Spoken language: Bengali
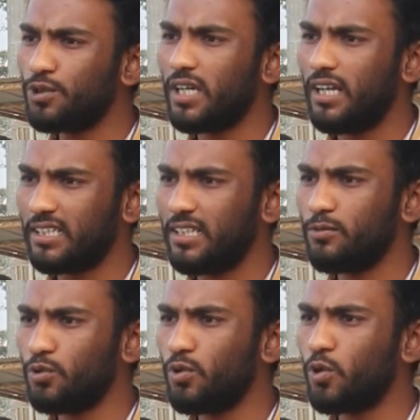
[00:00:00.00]
অবস্থার মধ্যে
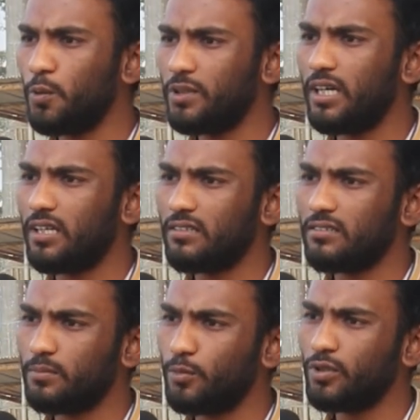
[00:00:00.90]
দিয়ে হচ্ছে যায়
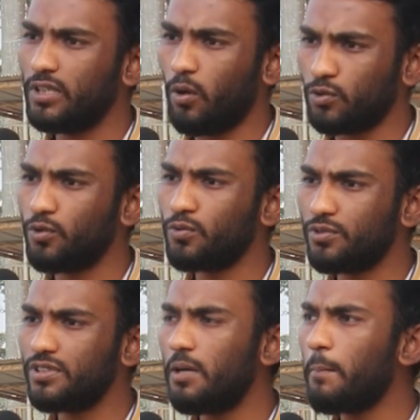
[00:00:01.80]
তো সেগুলাই তারা
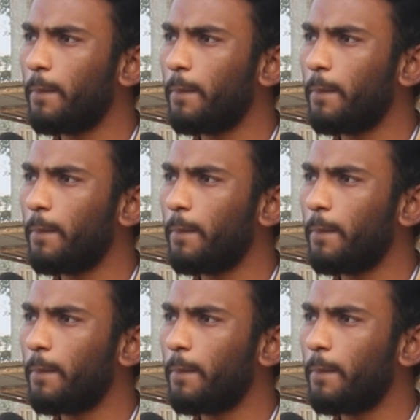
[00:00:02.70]
লেখে